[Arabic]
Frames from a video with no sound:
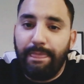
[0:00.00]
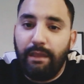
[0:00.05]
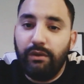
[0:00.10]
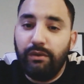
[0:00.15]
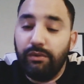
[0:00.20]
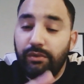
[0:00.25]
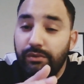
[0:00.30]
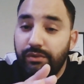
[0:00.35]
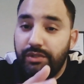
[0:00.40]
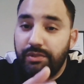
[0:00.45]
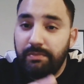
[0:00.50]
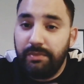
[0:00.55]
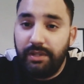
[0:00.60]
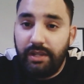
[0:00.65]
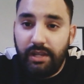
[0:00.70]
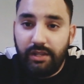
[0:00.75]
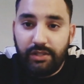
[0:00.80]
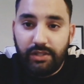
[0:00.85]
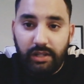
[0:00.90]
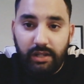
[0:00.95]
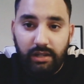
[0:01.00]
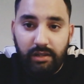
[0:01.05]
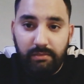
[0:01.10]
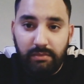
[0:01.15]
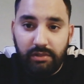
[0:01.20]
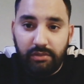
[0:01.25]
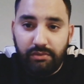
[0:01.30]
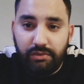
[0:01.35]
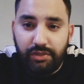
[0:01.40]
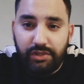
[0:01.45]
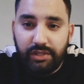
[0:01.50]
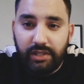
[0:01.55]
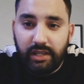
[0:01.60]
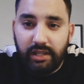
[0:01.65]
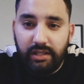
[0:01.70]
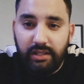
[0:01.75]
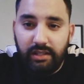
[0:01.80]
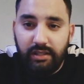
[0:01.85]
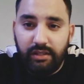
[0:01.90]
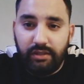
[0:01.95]
ونتمنى ان شاء الله ما نكونش
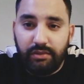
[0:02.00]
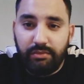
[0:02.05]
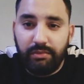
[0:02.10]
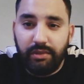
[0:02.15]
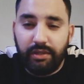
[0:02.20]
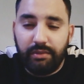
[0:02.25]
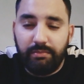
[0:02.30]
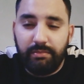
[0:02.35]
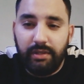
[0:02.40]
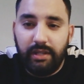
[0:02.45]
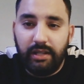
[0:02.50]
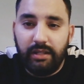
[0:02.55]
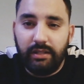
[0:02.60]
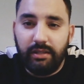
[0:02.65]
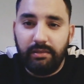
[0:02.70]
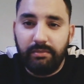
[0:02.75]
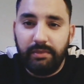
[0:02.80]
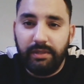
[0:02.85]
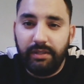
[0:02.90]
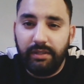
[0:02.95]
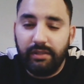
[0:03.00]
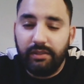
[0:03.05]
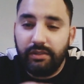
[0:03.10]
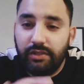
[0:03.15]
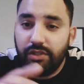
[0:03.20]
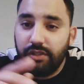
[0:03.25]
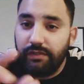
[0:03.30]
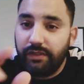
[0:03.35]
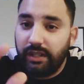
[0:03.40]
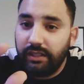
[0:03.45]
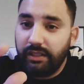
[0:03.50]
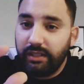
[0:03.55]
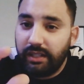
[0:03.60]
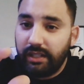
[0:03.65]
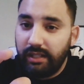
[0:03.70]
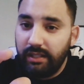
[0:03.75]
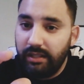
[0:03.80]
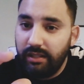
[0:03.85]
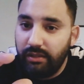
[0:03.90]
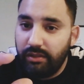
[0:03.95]
ثقيل عليكم يا رب العالمين شوف غادي
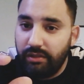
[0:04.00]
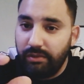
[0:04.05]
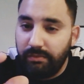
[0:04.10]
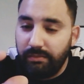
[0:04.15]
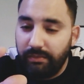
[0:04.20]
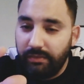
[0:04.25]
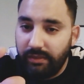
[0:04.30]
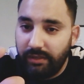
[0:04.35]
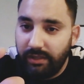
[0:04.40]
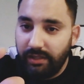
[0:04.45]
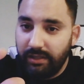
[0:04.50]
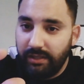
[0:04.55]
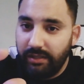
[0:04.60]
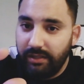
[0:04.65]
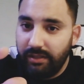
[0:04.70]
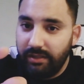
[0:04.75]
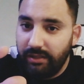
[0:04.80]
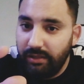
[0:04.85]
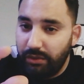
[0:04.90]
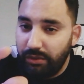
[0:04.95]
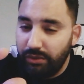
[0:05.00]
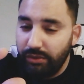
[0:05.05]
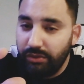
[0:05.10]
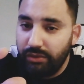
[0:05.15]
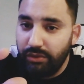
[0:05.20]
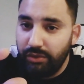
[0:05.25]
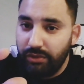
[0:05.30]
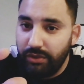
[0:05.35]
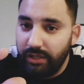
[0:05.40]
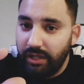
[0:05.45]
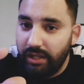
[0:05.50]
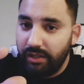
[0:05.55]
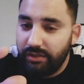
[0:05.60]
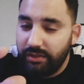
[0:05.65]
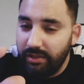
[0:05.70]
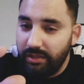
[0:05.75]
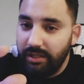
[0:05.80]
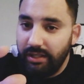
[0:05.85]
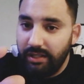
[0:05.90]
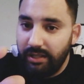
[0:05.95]
نخلي لكم آه،
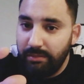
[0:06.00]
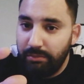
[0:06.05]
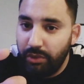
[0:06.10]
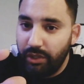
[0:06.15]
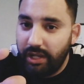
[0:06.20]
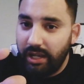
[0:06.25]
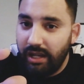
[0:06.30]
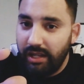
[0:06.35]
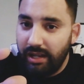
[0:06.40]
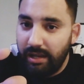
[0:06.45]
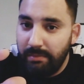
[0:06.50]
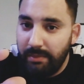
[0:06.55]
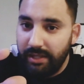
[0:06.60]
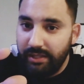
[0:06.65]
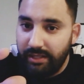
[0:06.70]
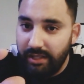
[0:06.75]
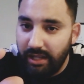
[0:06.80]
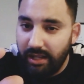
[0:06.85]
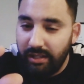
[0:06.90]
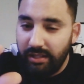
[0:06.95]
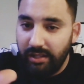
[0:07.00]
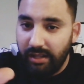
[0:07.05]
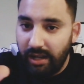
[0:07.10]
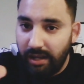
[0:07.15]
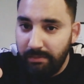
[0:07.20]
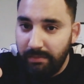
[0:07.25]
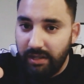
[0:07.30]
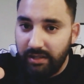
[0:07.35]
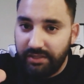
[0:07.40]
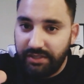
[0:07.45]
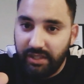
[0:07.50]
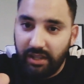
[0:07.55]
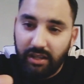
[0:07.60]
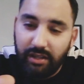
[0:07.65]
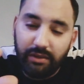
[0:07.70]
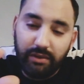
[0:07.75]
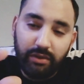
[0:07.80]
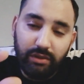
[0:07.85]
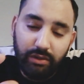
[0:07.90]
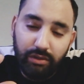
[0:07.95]
الاوديوات المكالمه ديال امل
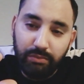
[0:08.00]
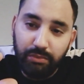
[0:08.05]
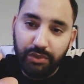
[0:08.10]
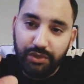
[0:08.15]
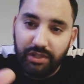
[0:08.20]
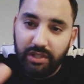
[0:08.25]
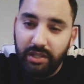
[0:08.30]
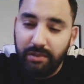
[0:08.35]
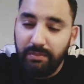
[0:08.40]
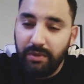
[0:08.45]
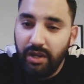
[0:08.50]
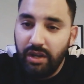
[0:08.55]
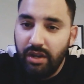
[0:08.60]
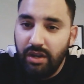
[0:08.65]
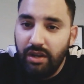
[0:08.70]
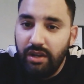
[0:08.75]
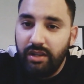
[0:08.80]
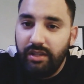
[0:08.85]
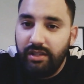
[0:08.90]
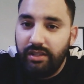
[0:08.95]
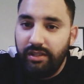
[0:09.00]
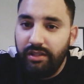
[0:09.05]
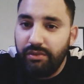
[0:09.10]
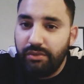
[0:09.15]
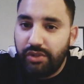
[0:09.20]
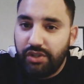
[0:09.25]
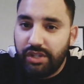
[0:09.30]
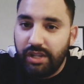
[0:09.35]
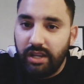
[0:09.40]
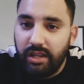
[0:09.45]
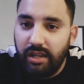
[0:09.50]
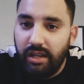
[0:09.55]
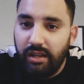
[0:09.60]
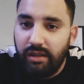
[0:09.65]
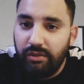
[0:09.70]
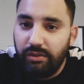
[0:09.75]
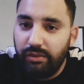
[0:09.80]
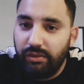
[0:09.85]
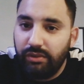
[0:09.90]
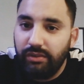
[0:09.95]
صقر ومسلم يعني واش
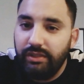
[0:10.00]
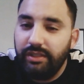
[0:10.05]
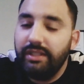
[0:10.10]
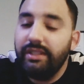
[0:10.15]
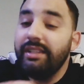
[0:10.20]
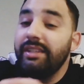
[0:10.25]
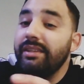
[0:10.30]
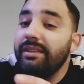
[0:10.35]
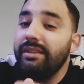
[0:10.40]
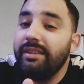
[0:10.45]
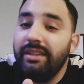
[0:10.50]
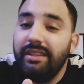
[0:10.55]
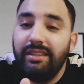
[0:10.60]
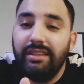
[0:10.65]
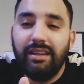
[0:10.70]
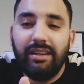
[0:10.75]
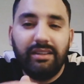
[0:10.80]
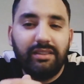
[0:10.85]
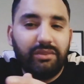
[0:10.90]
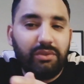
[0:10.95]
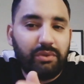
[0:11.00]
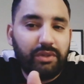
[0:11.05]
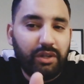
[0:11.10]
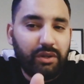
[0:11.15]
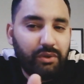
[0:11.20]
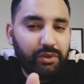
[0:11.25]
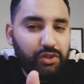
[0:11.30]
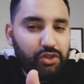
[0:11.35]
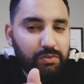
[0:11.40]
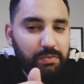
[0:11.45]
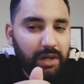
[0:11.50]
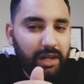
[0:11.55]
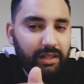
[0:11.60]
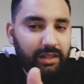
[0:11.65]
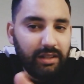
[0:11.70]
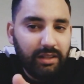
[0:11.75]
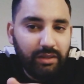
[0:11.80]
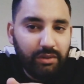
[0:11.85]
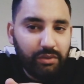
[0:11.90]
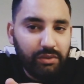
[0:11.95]
قالوا يعني هي درك خرجت واحد
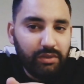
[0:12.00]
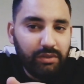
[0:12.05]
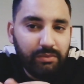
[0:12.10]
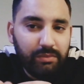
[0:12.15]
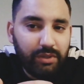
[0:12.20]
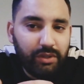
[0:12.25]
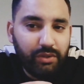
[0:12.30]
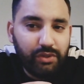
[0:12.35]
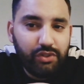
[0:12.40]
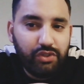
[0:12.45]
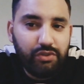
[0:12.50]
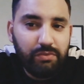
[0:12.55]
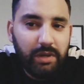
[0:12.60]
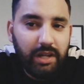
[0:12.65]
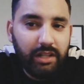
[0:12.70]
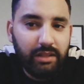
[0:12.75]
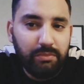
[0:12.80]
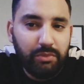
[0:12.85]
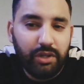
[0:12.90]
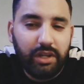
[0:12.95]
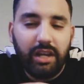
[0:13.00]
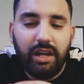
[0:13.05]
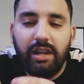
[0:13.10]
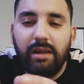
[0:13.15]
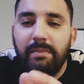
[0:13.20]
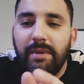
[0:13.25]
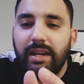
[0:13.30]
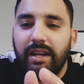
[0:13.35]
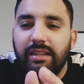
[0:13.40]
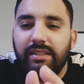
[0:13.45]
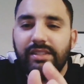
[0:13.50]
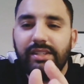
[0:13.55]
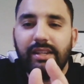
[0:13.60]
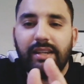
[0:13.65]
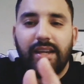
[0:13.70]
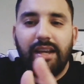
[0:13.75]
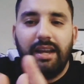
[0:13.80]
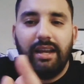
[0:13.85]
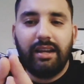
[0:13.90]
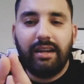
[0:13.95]
خرجت واحد المكالمه قالت
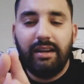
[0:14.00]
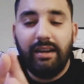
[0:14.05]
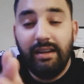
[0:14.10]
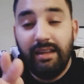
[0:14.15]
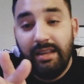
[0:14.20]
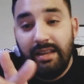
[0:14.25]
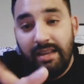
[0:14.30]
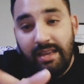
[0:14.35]
حقا حقا